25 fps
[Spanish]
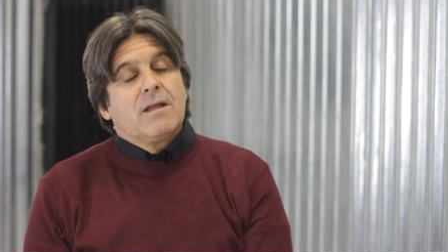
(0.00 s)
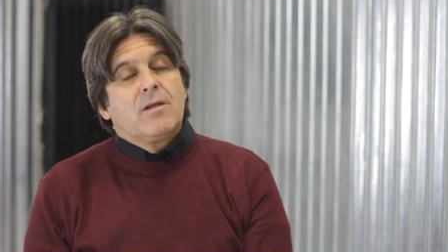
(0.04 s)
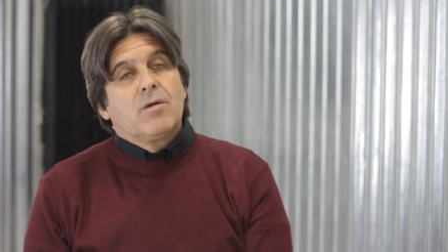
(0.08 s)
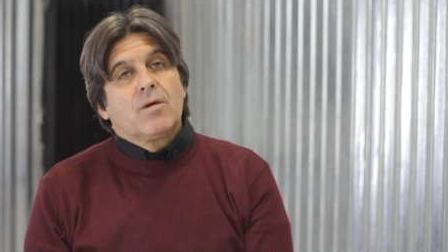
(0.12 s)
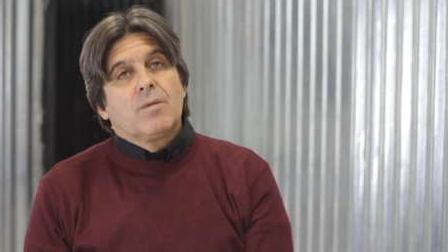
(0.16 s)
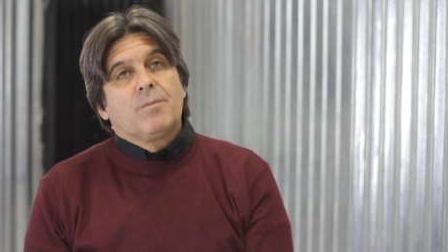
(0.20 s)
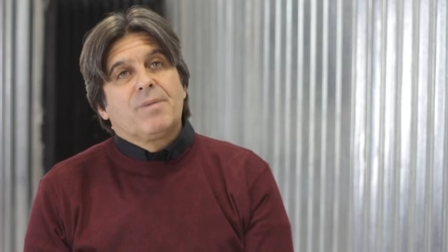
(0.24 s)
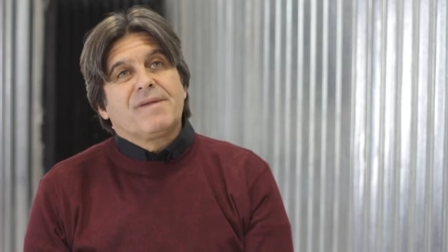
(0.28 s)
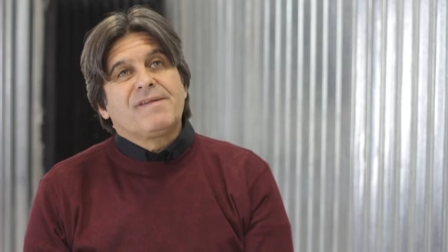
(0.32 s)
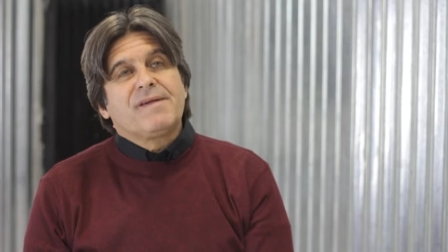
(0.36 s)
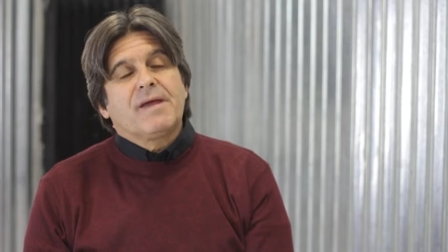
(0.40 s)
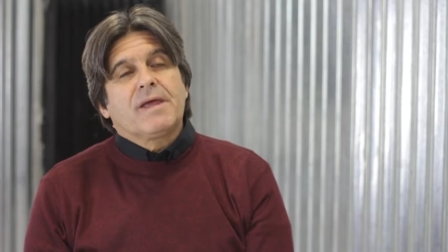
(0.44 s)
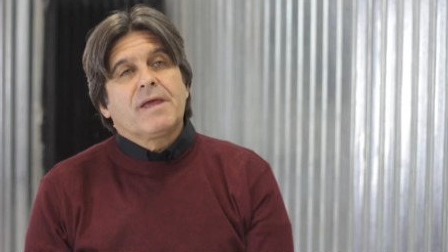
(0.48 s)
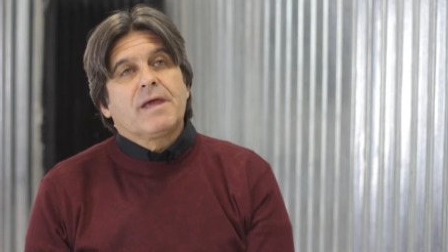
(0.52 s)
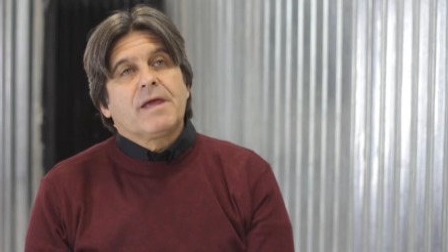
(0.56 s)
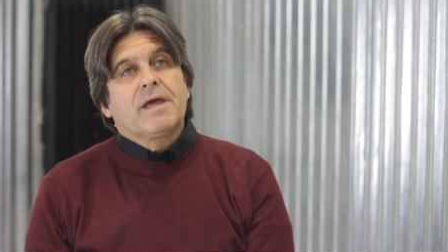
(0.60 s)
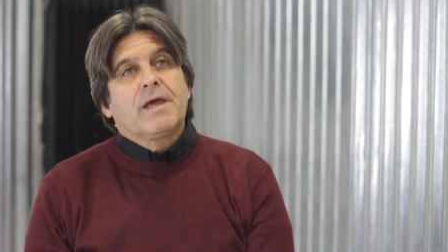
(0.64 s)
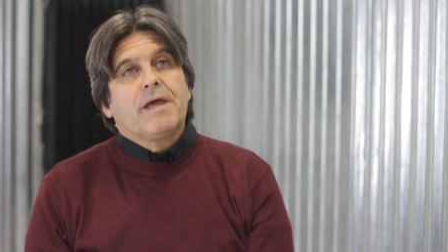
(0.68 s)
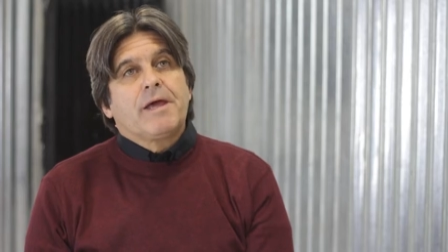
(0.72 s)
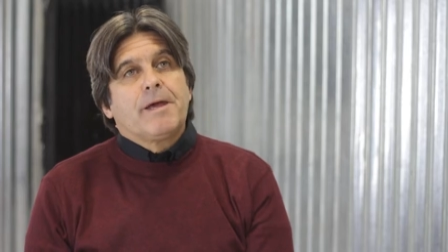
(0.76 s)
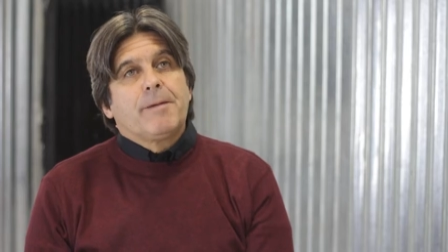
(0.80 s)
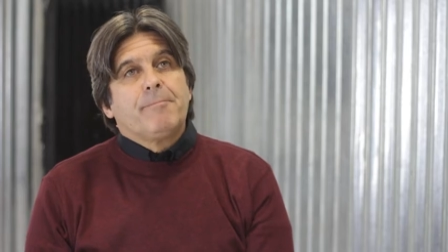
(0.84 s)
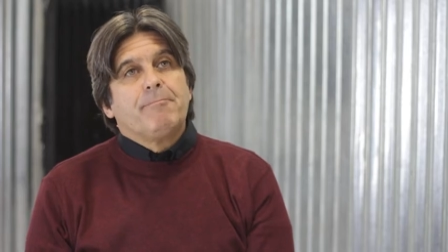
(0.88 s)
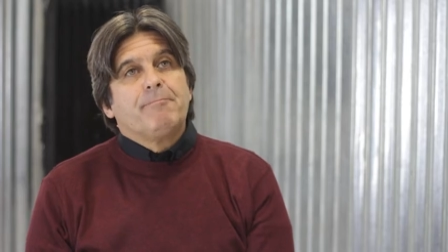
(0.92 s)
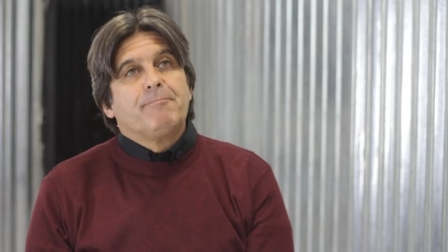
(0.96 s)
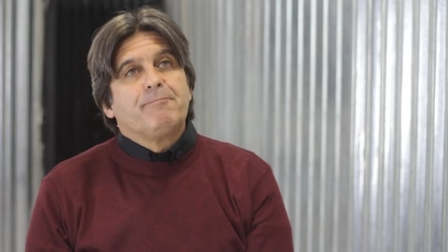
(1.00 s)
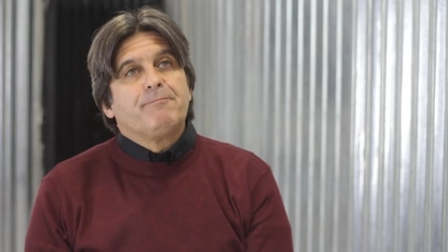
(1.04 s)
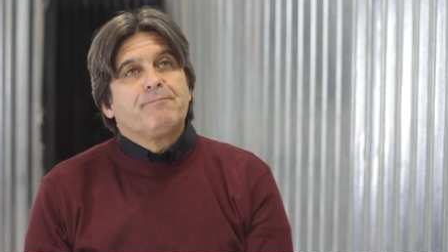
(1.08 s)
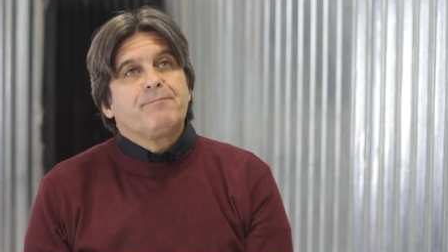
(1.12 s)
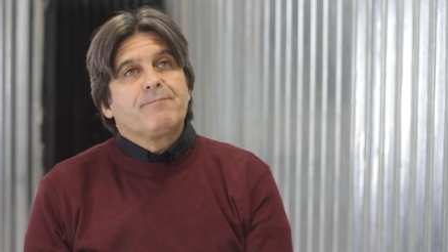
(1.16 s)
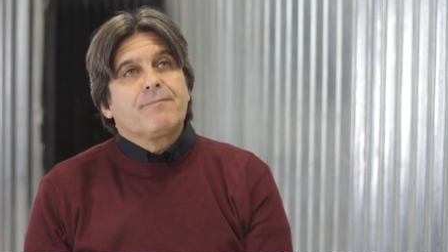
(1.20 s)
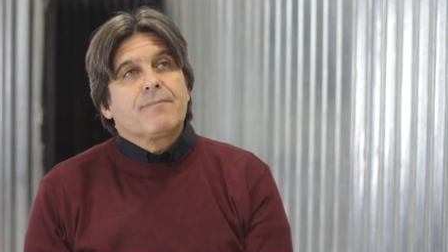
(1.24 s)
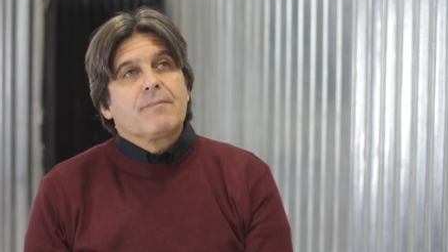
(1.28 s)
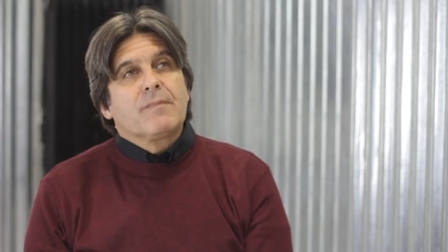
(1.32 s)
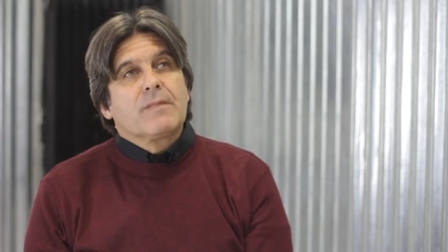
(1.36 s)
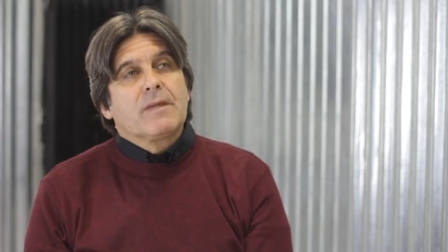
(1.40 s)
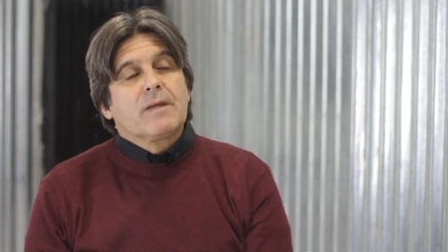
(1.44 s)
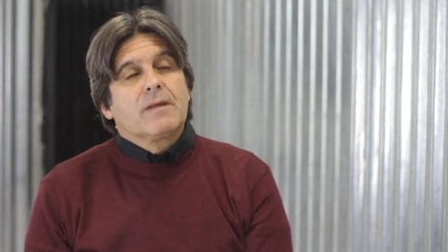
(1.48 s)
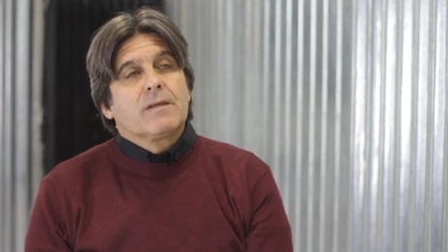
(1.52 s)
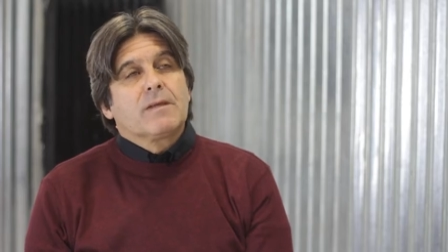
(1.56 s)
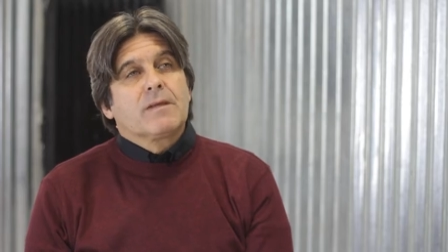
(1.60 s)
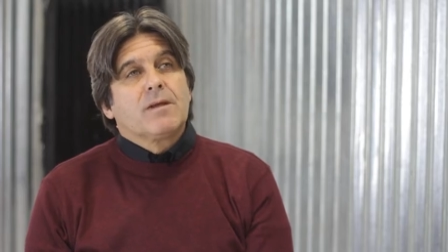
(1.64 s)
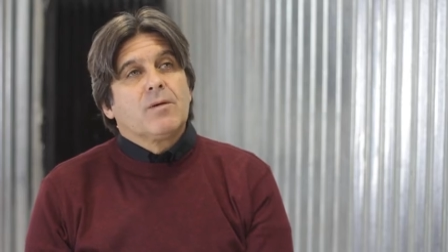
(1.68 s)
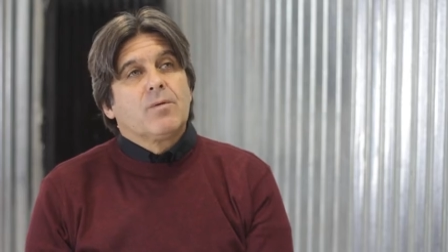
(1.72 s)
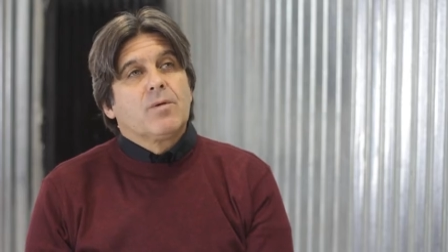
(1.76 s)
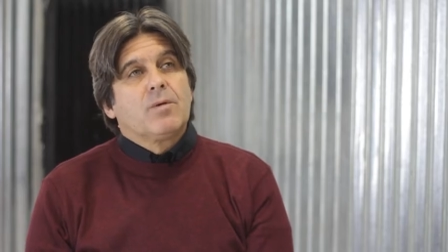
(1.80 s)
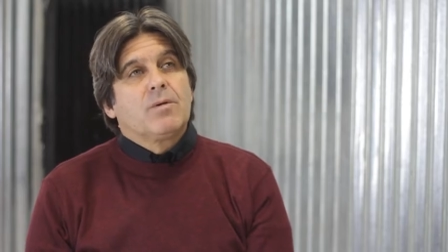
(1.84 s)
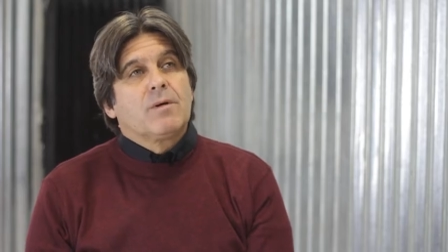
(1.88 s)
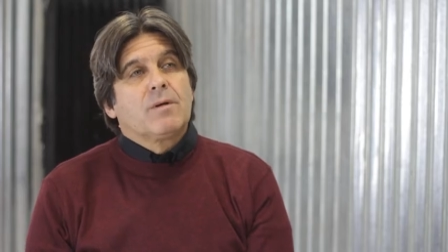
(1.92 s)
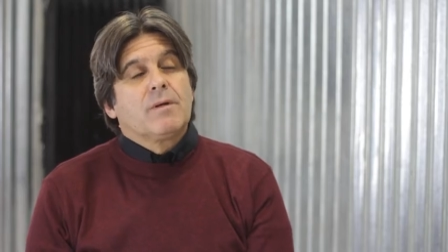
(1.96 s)
Lo que pasa que, te
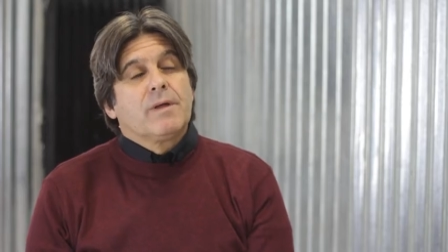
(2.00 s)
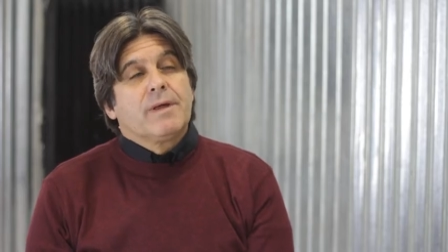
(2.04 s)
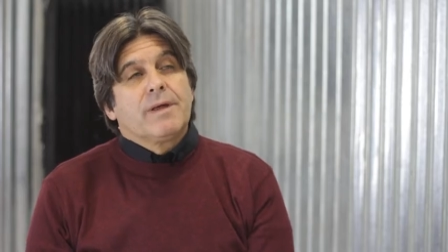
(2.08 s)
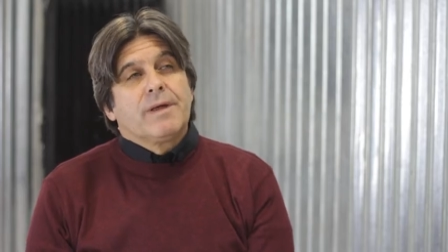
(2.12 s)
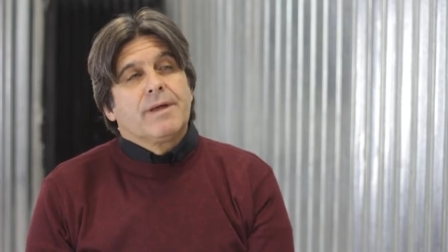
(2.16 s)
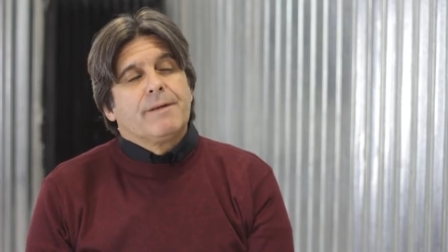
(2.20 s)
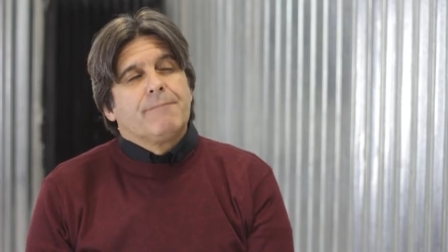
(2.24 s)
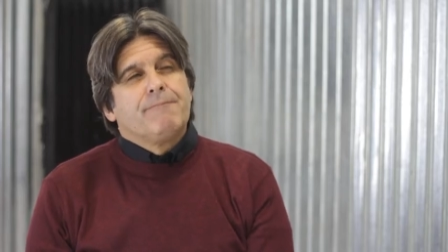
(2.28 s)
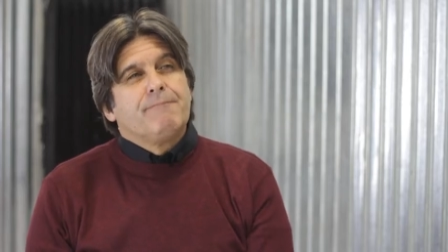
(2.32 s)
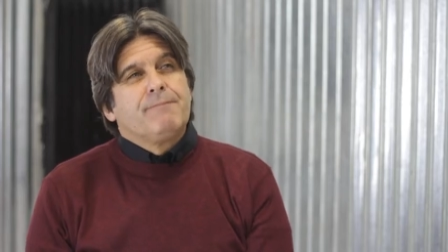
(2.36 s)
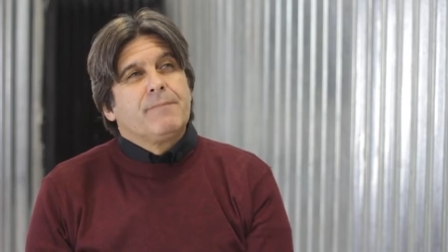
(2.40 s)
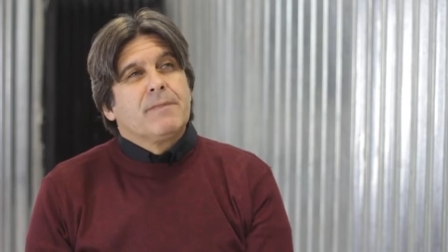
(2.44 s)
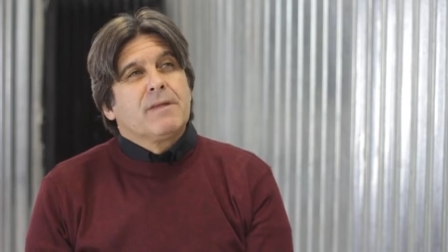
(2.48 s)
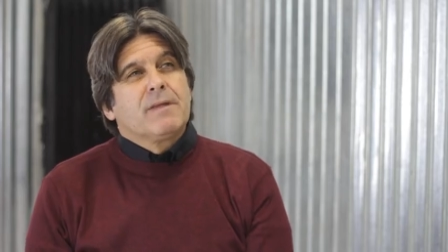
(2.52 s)
vuelvo, eh,